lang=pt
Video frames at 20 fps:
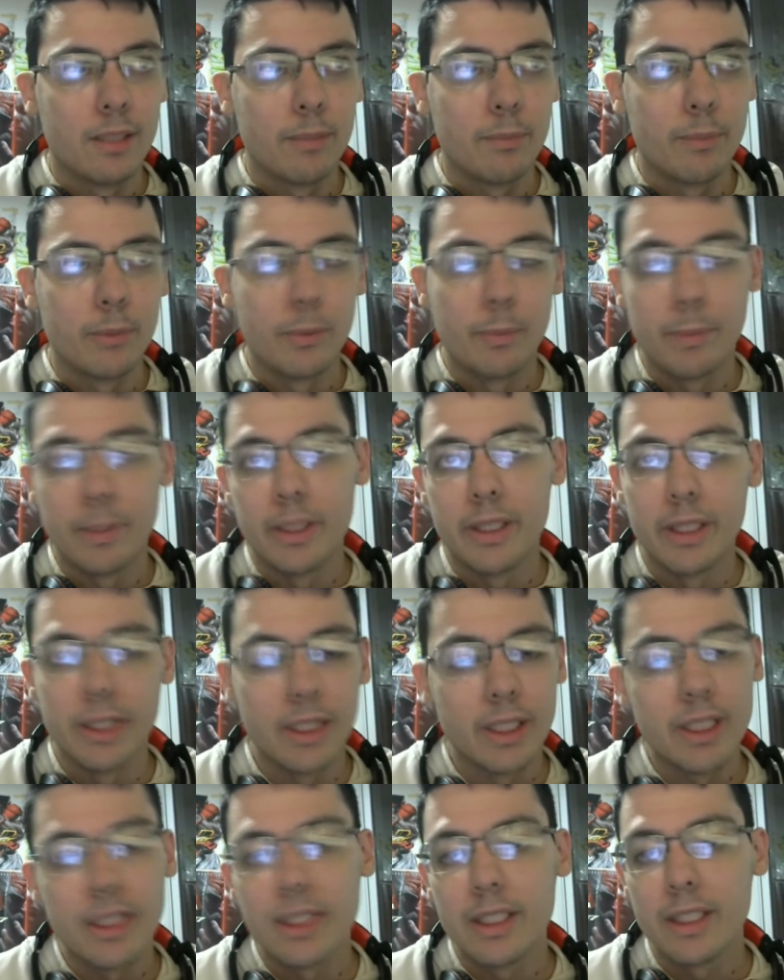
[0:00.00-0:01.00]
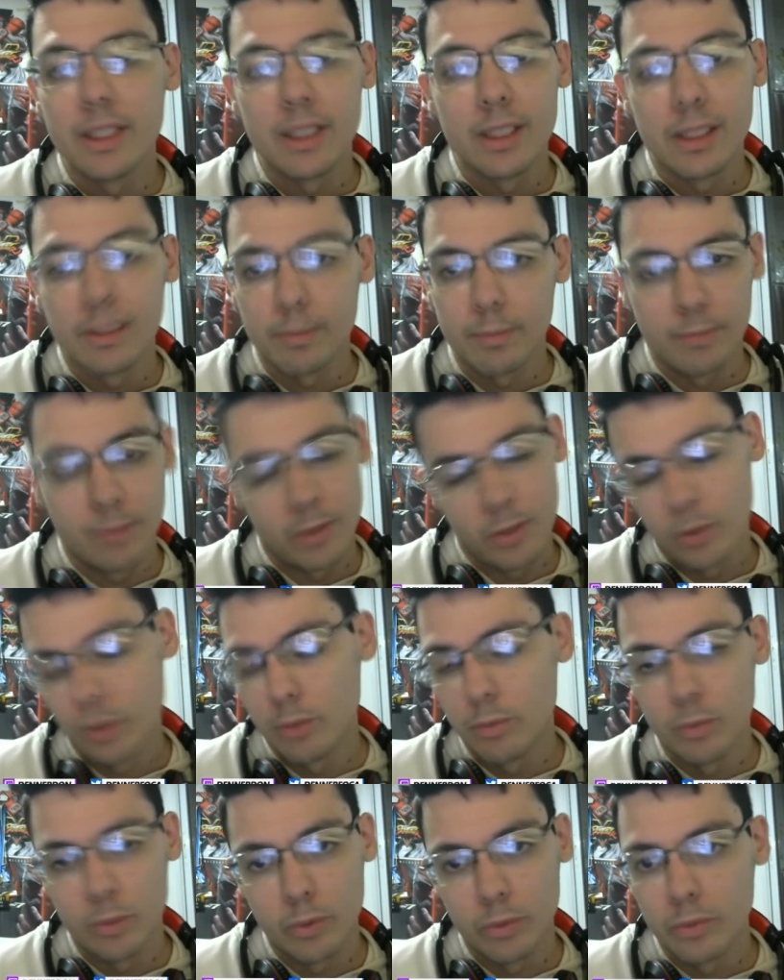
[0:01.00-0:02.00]
por perder e é todo
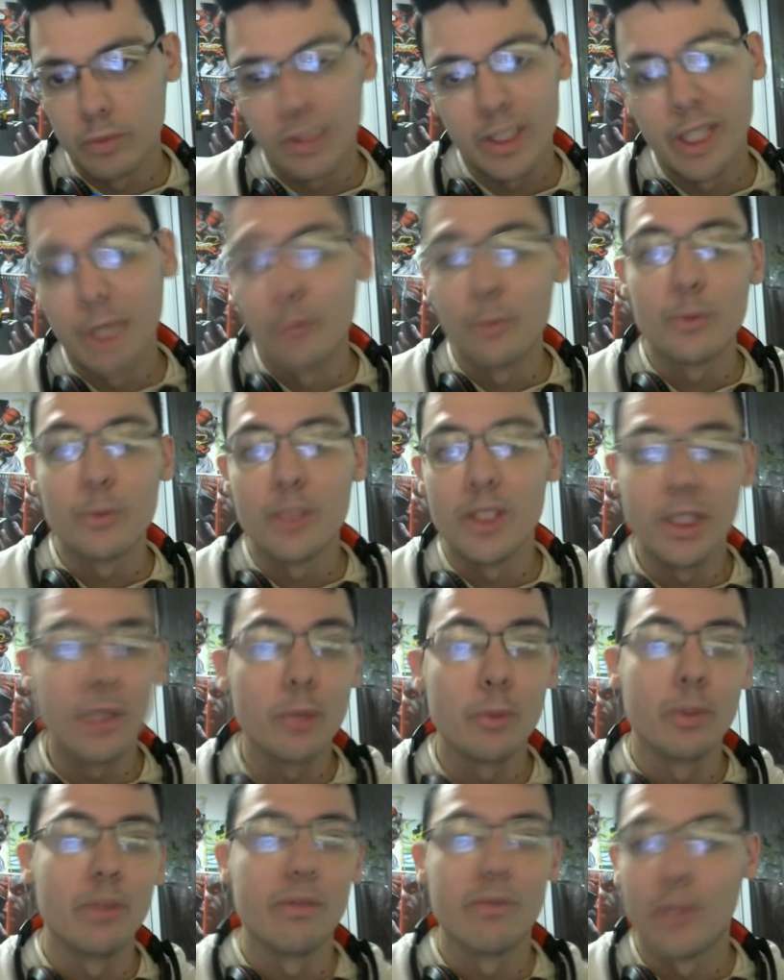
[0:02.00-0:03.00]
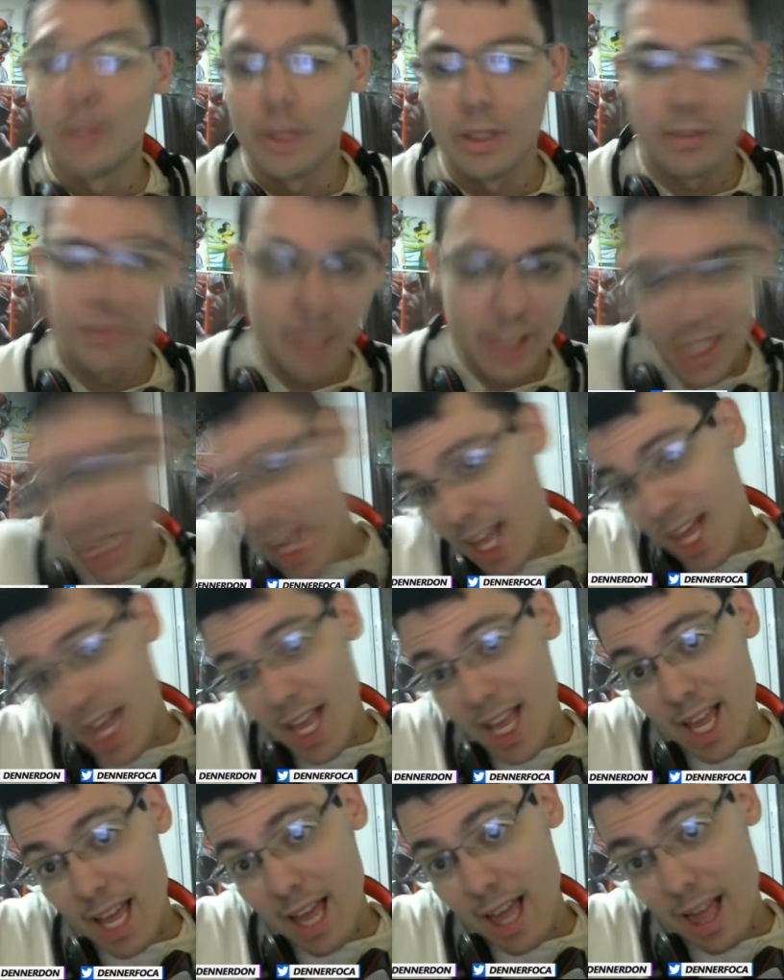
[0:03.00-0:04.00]
mundo criar um círculo em volta e
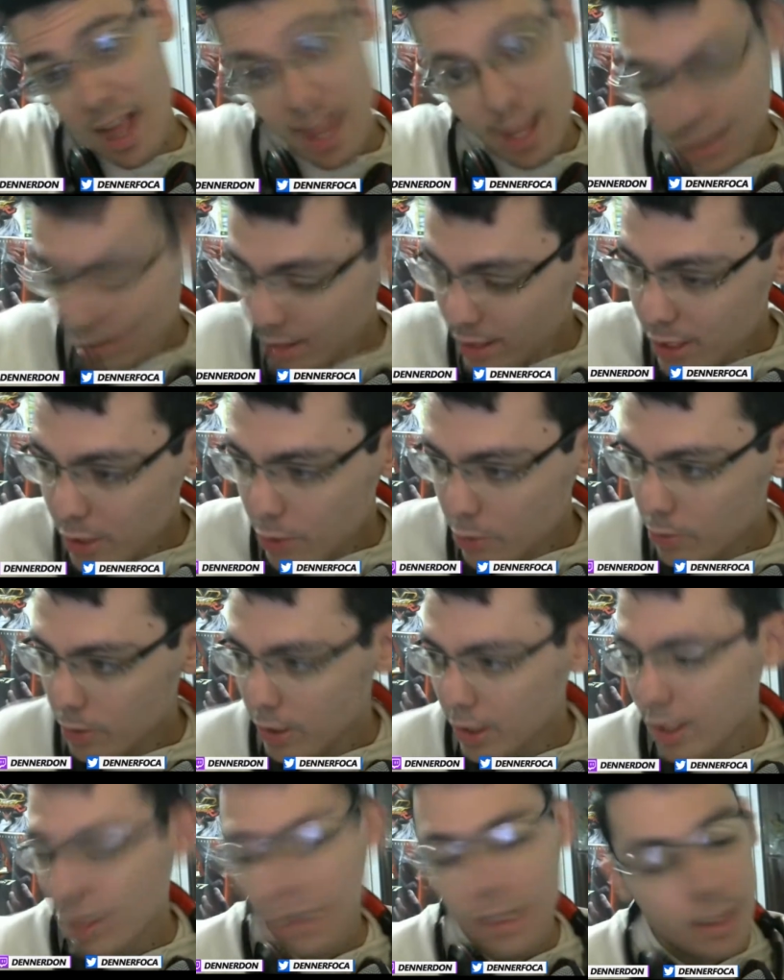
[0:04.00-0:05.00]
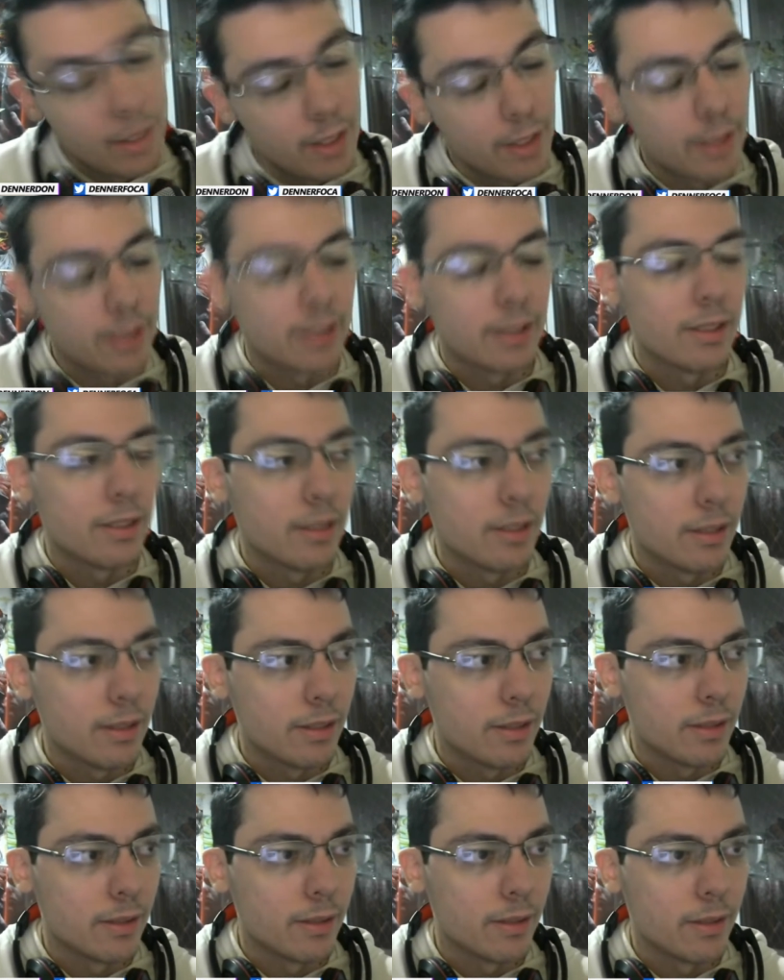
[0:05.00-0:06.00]
falar ah, lixo.
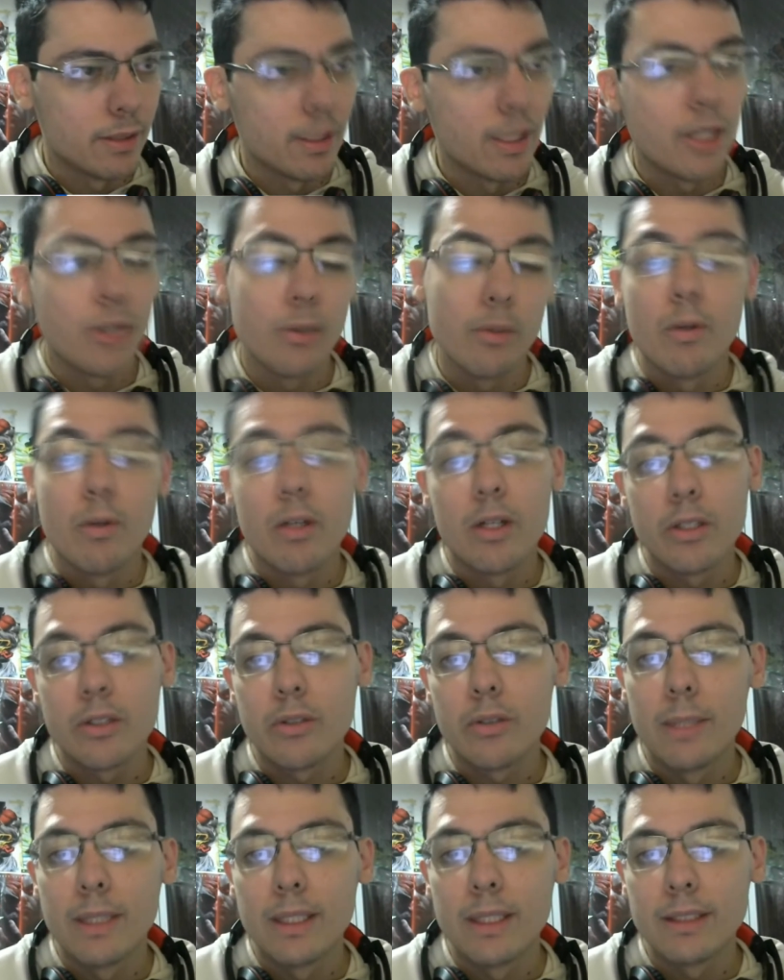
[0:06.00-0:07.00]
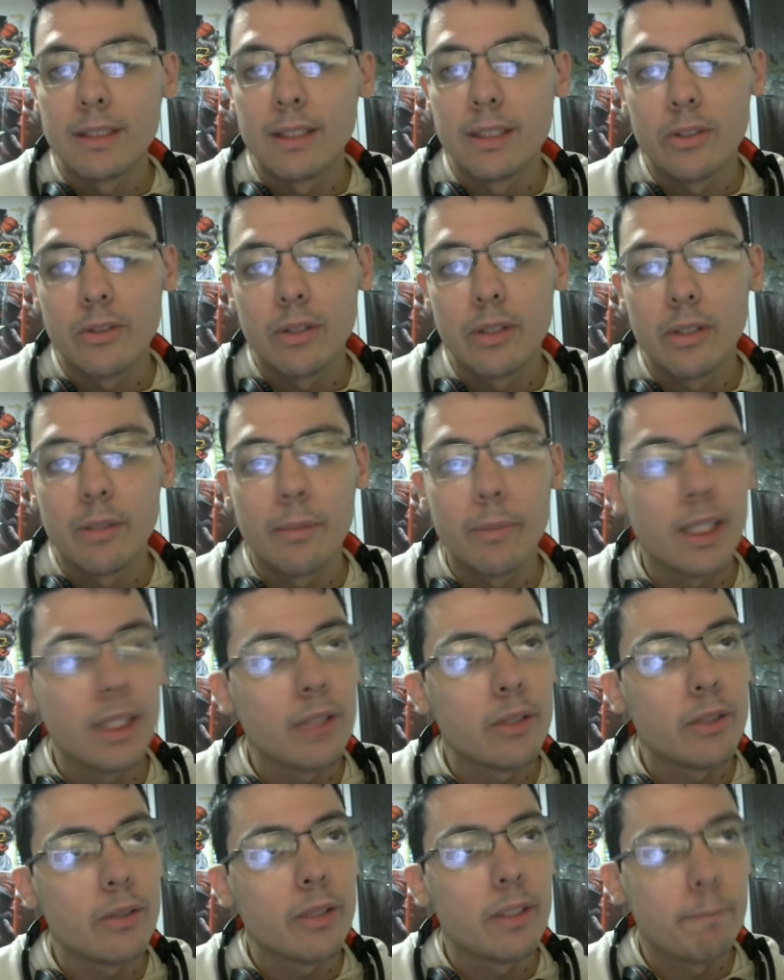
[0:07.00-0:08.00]
E aí eu mostro bastante do
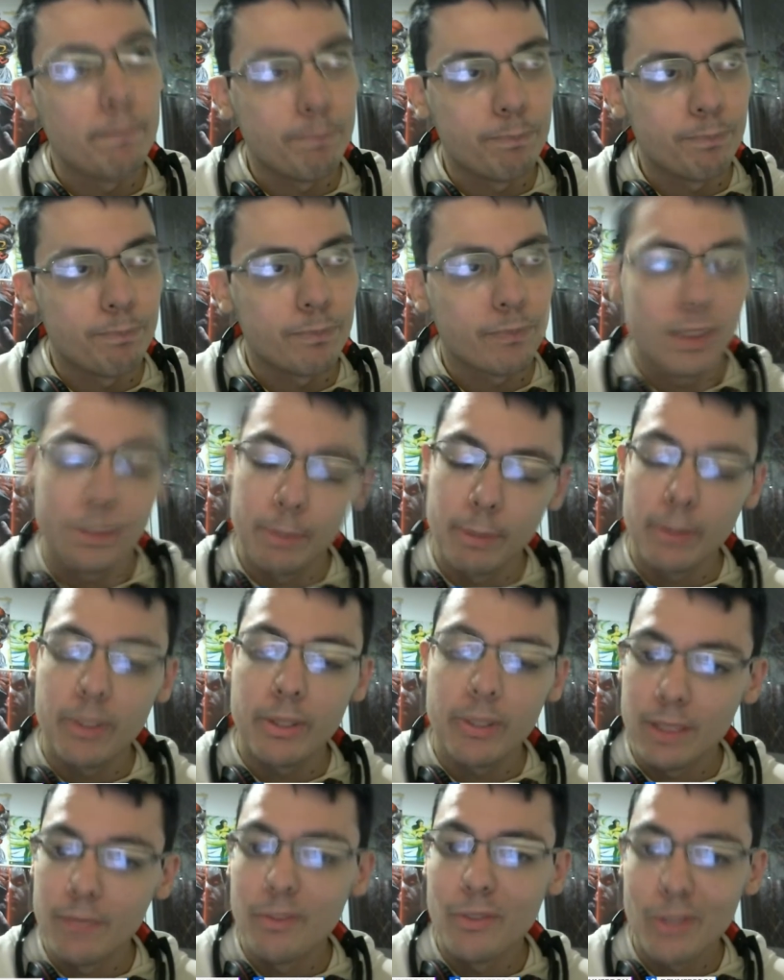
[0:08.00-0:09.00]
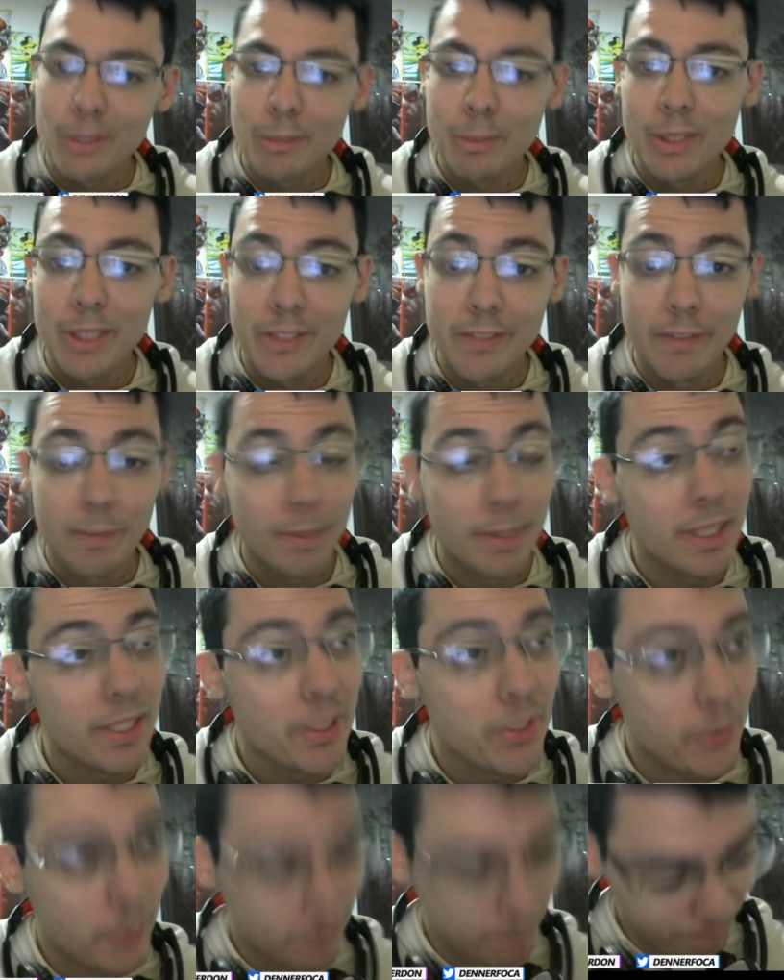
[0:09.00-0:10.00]
campeonato, né? Espero que esse vídeo também sirva para
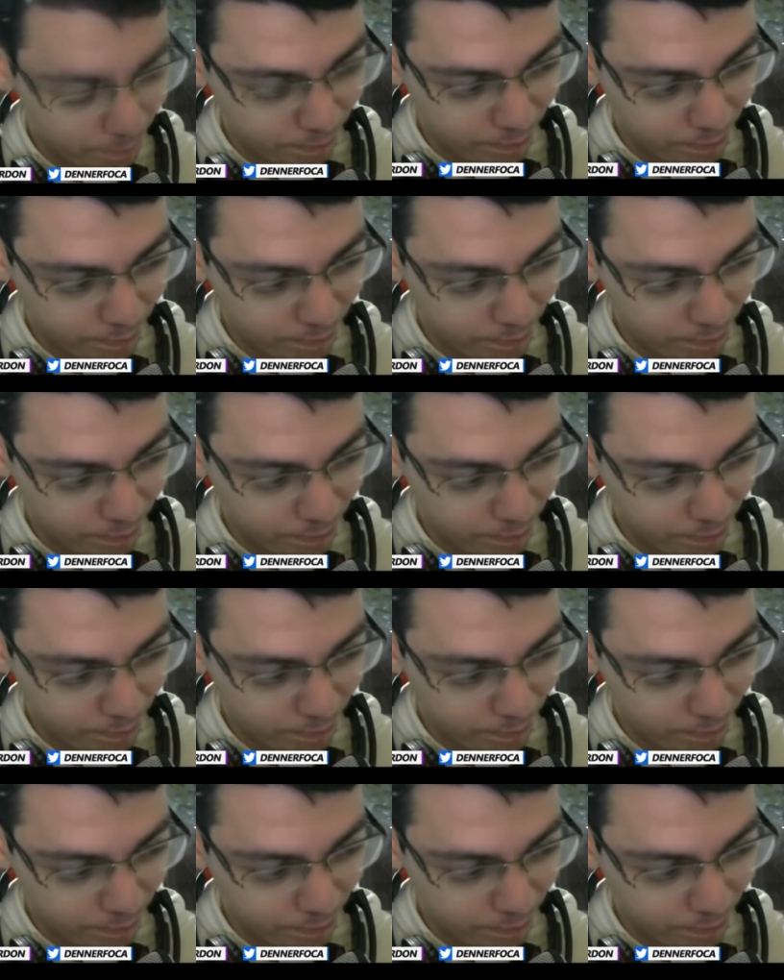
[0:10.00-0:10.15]
isso.